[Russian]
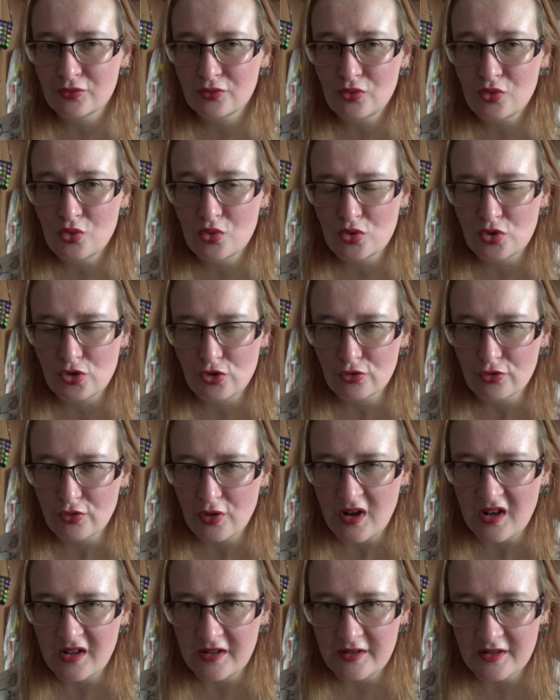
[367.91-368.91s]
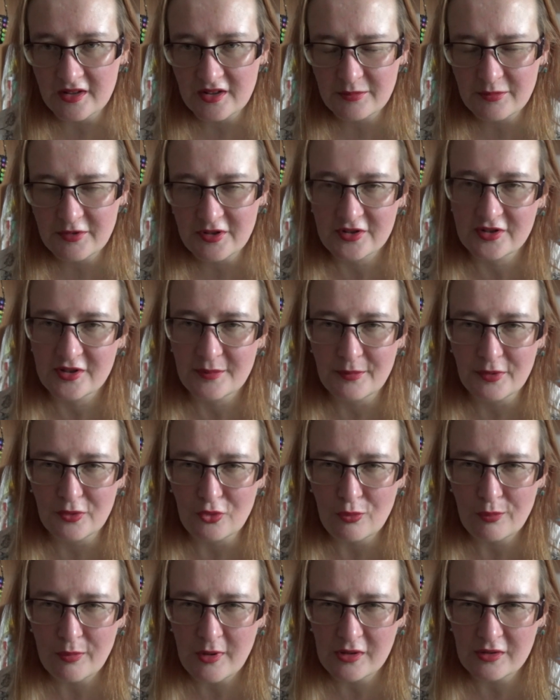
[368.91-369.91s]
ну, еще до Алиэкспресс я
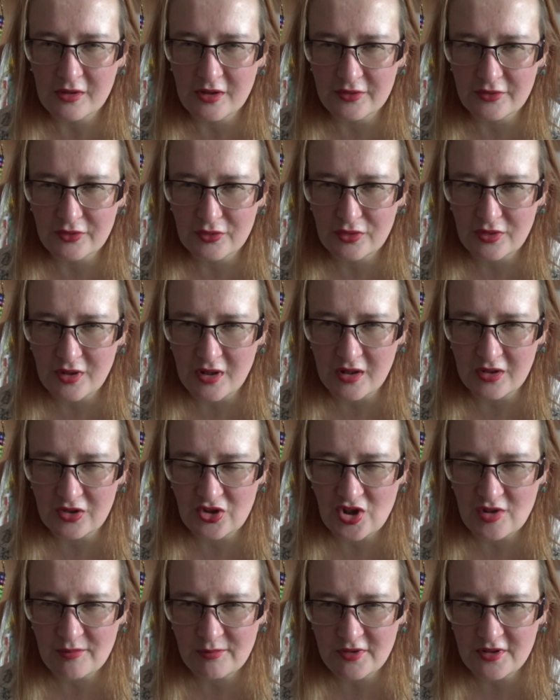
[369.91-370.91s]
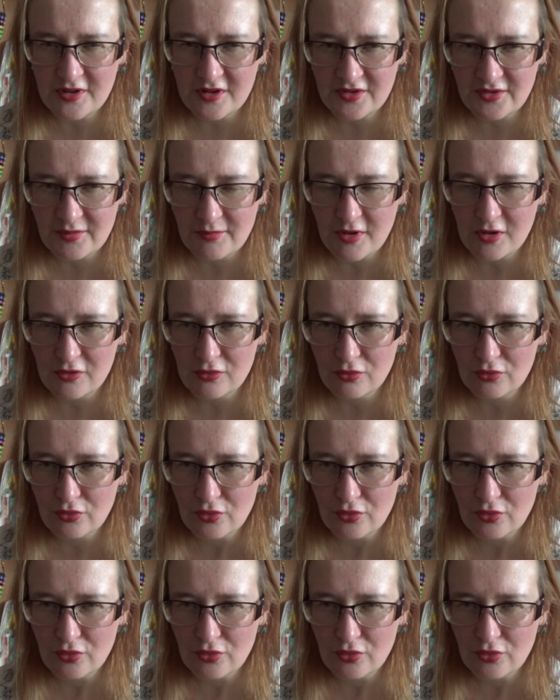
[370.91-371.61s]
покупала на ЧБ смолу,